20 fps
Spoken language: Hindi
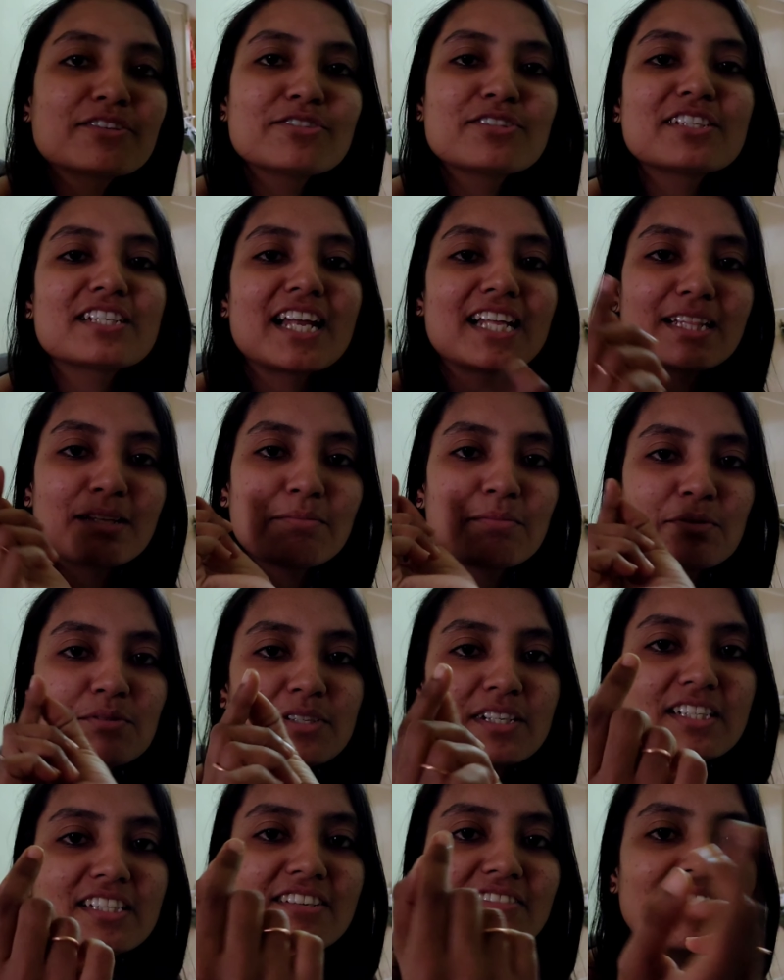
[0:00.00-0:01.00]
गुजराती में
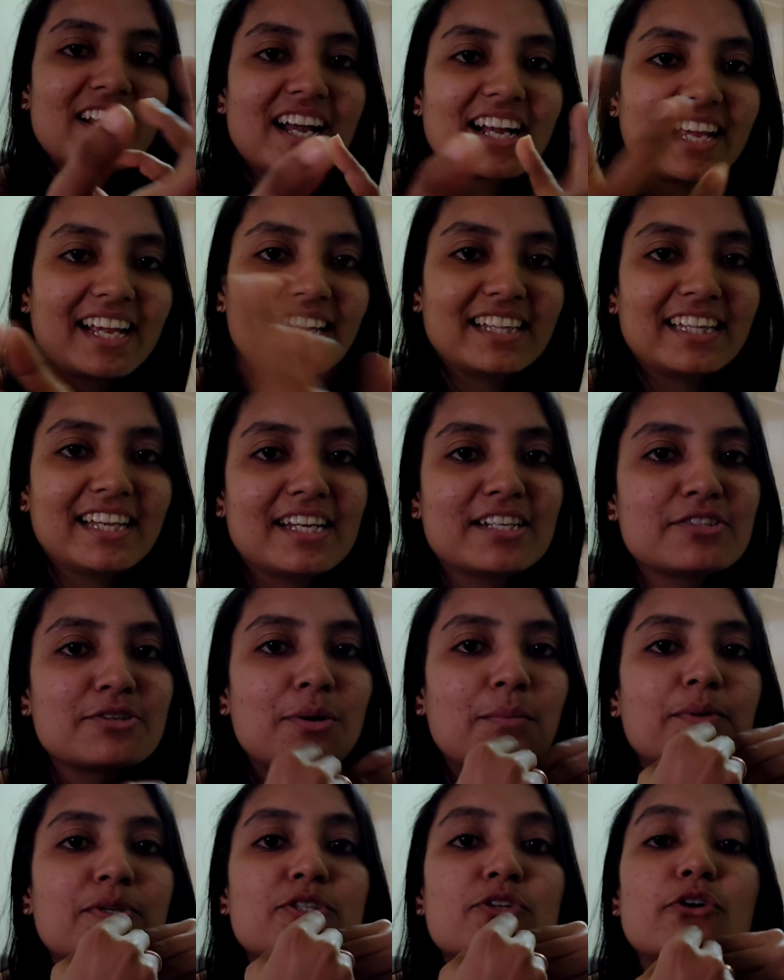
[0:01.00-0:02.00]
उसे जीवड़ा कहते हैं जो
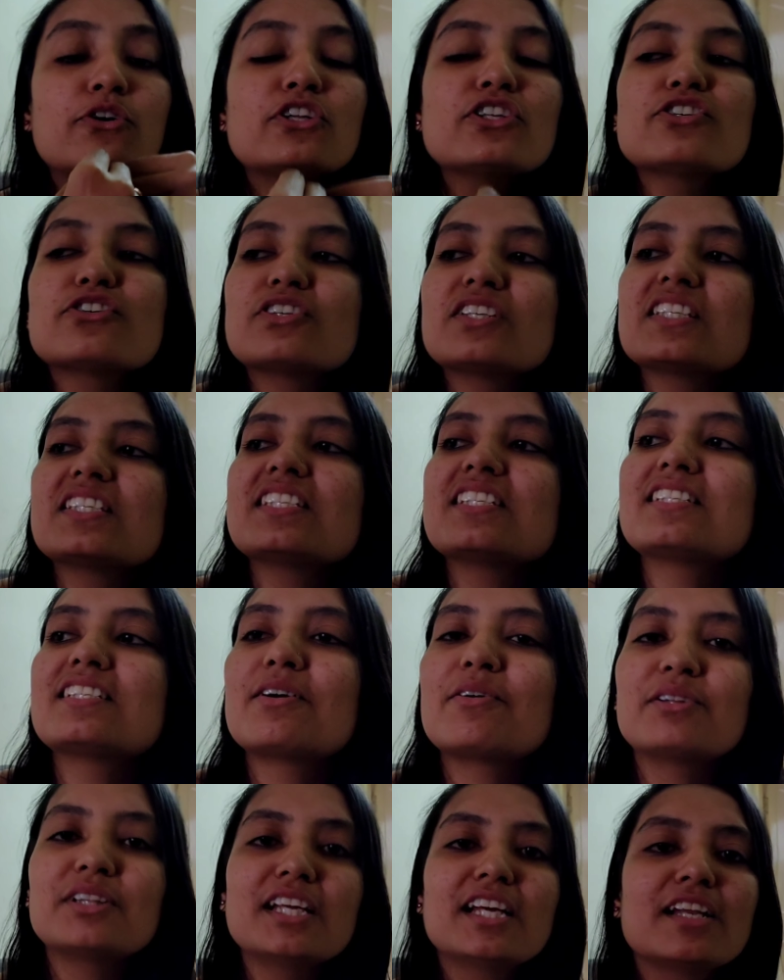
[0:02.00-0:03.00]
भी छोटी छोटी चीजें
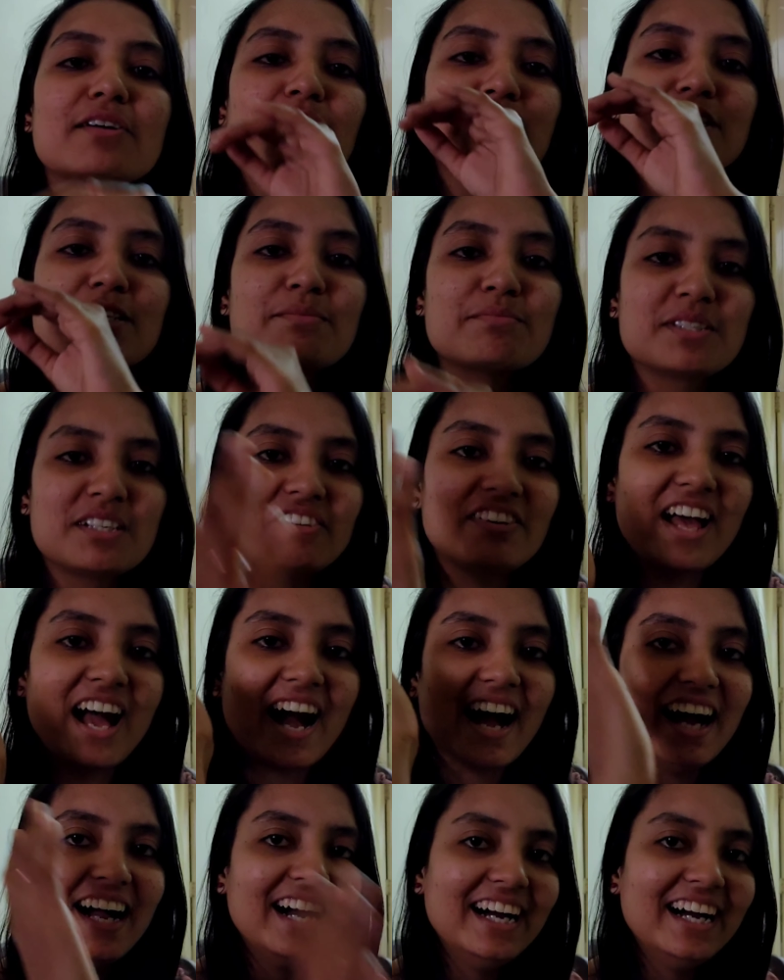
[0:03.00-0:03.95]
होती है ना वो सब जीवड़ा